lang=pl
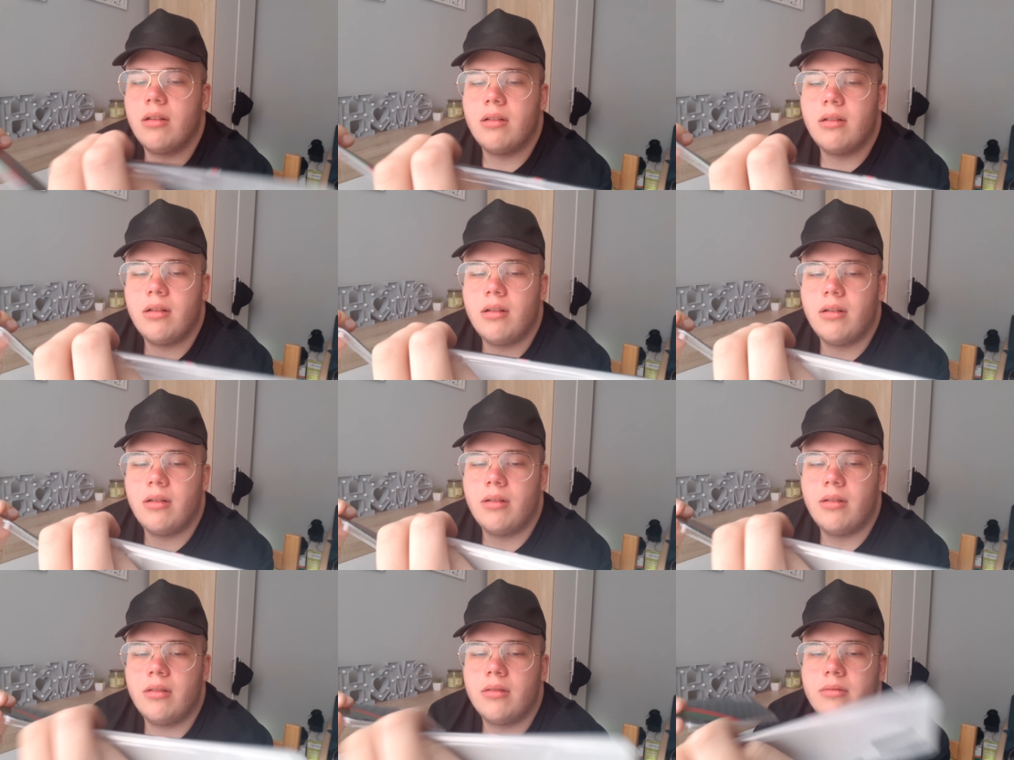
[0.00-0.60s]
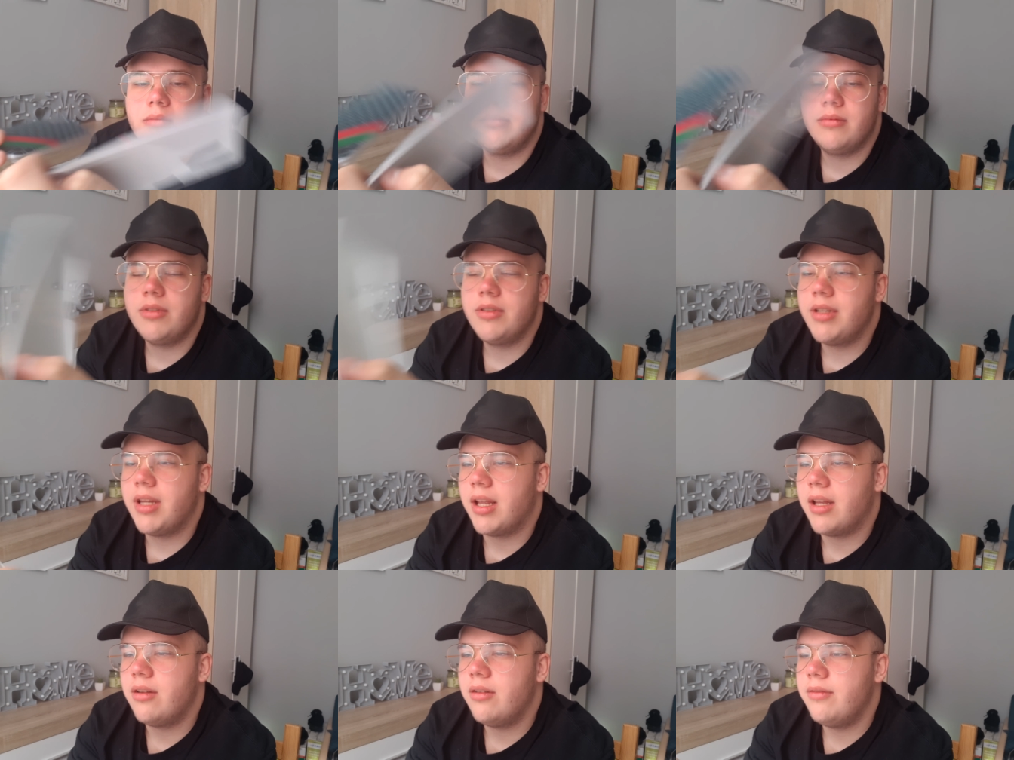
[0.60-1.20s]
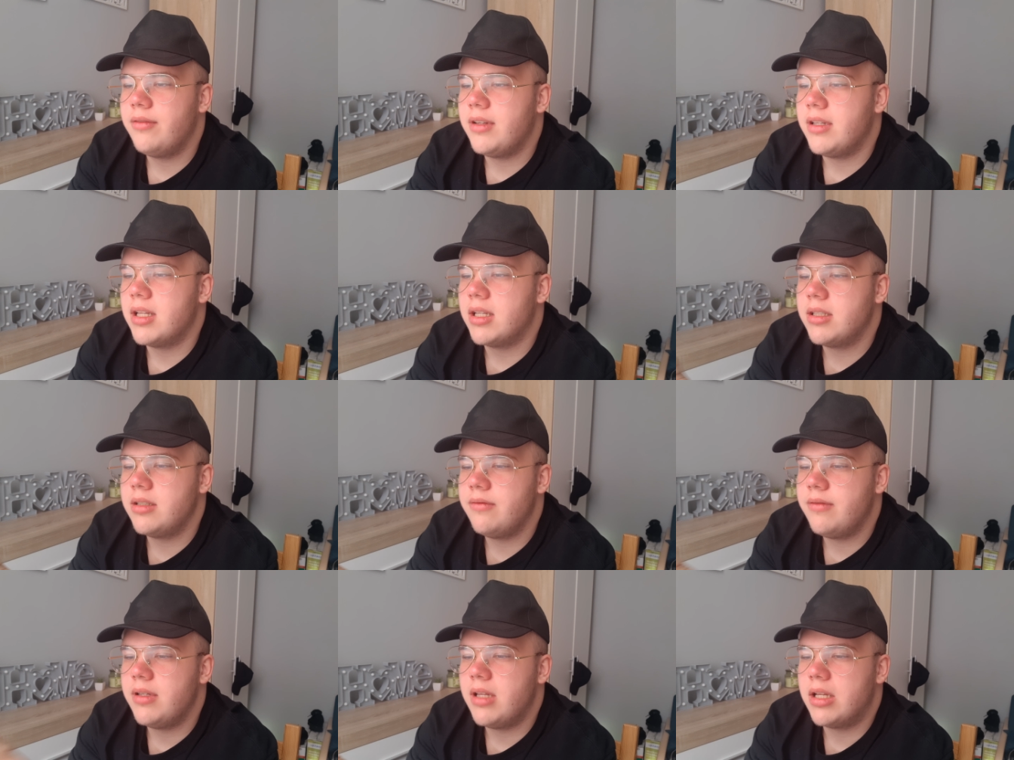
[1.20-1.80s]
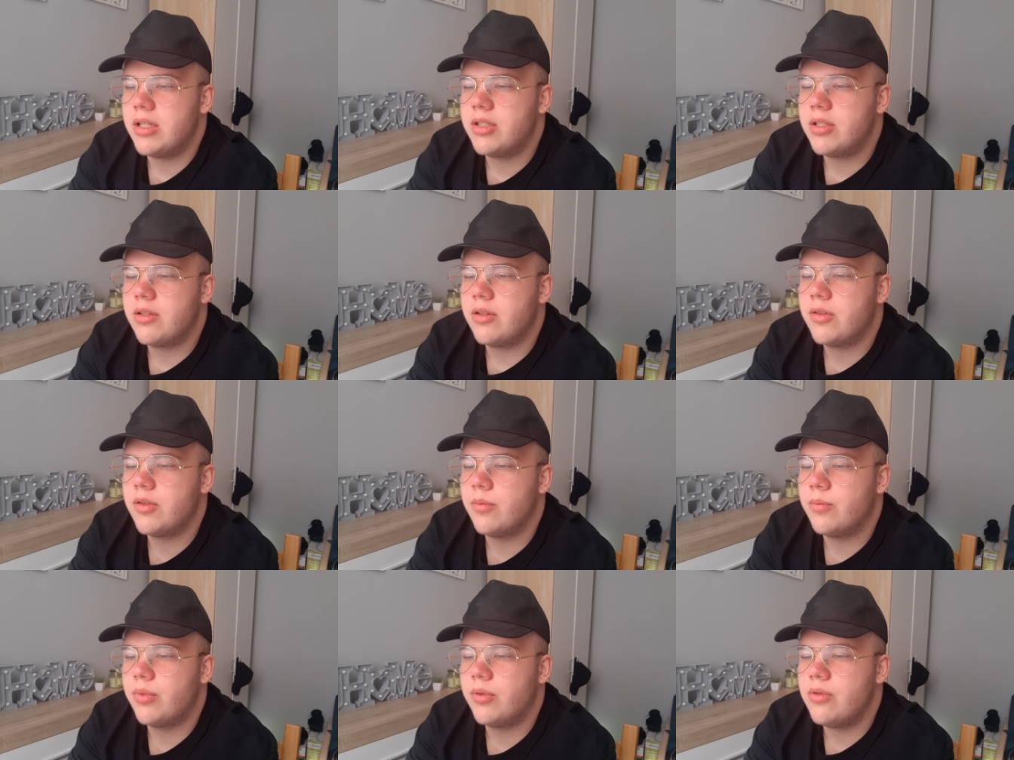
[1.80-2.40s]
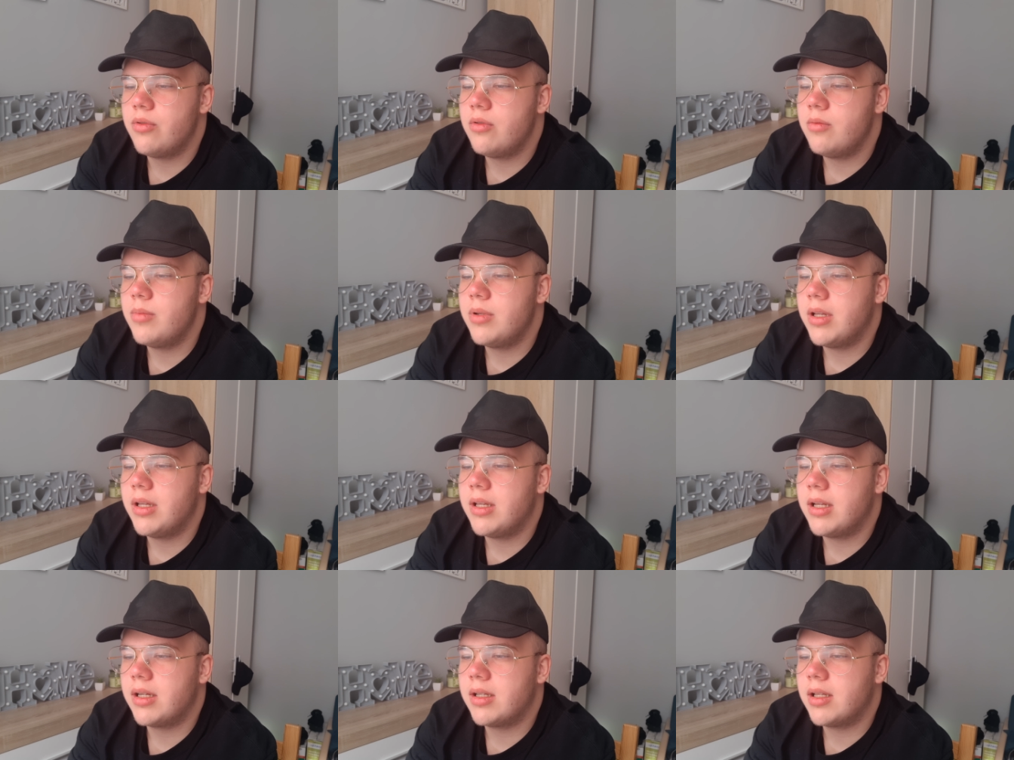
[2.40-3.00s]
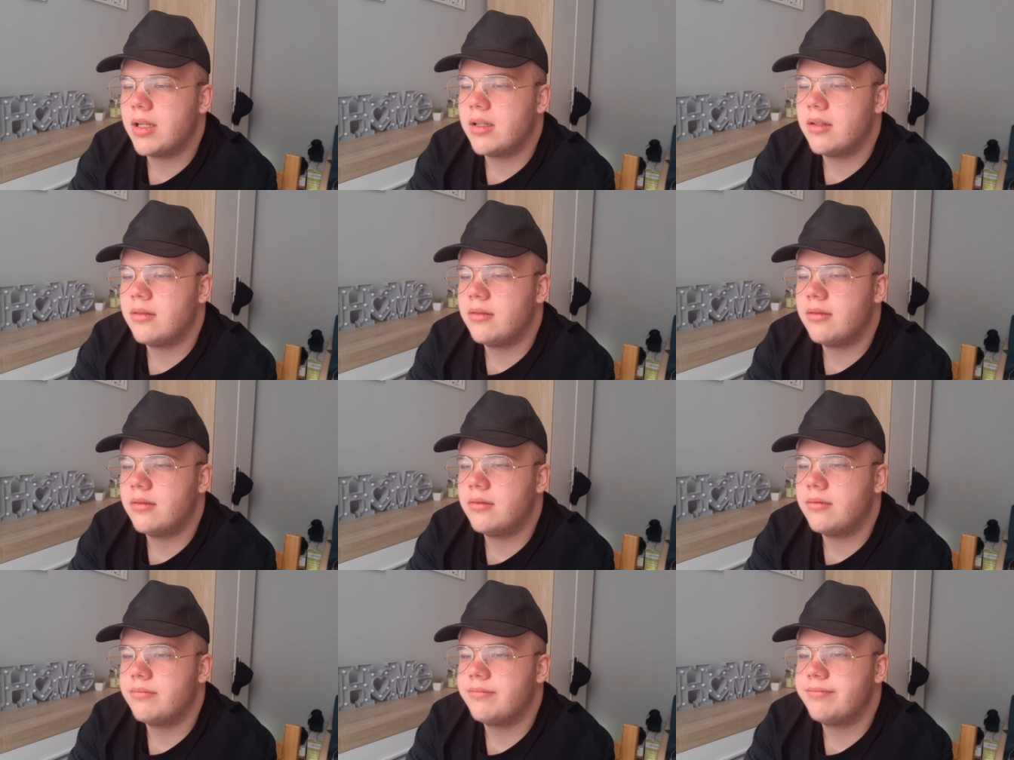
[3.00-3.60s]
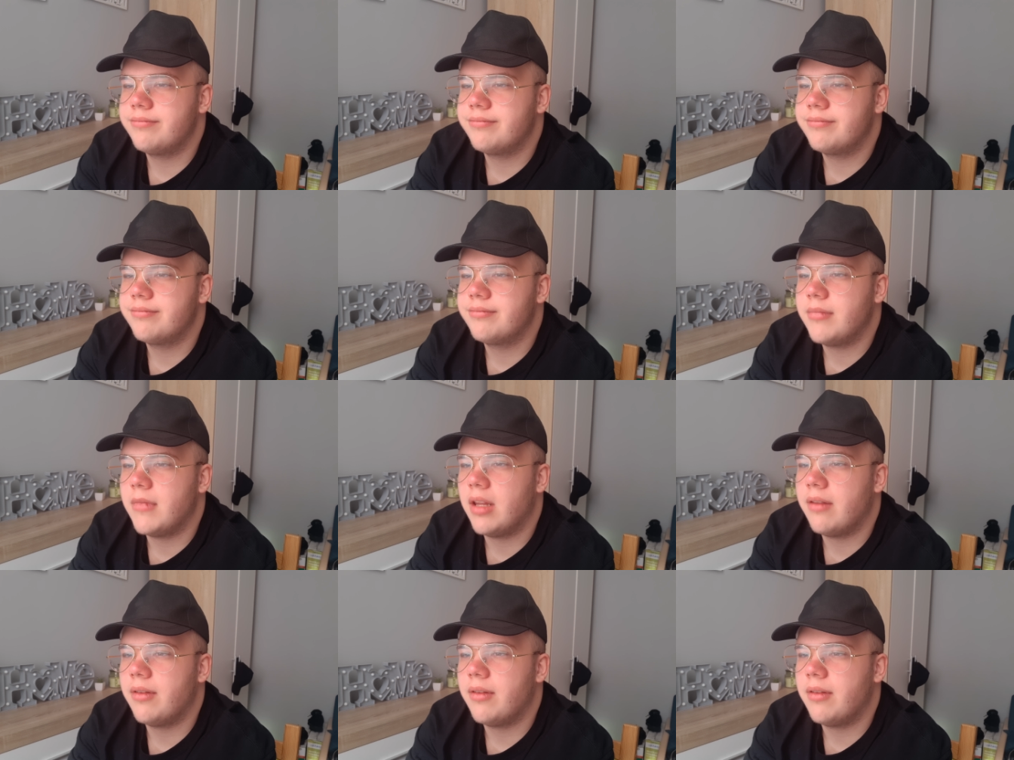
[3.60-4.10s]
no, no nie, no widać, widać, że to są podróby, jednak tak no, nie